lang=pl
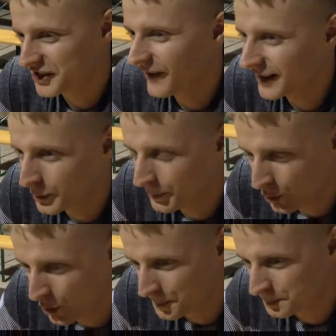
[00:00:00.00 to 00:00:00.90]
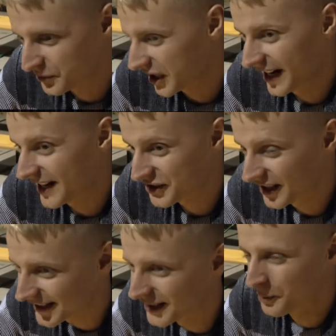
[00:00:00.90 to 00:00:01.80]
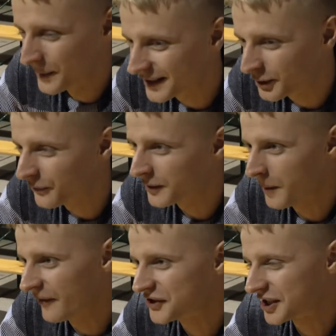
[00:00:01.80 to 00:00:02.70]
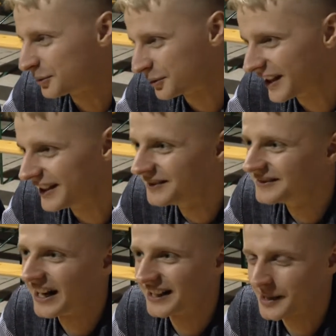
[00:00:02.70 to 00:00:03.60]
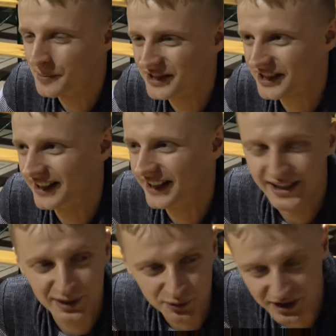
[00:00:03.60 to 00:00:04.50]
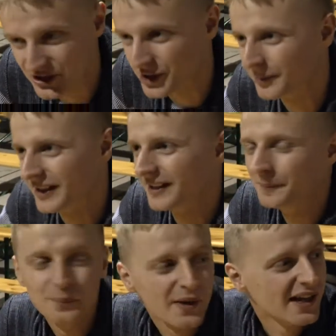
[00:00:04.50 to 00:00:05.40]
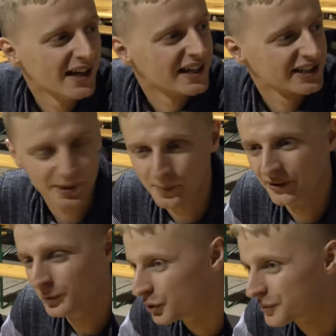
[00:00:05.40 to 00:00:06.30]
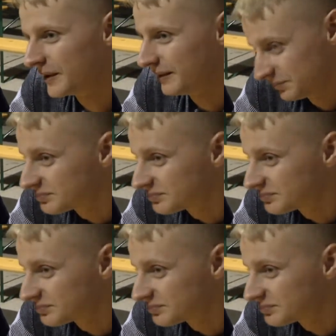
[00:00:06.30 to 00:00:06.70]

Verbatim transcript: że warto było przejechać tyle kilometrów i bawić się tutaj razem z e, tutejszymi, tak powiem, ludźmi.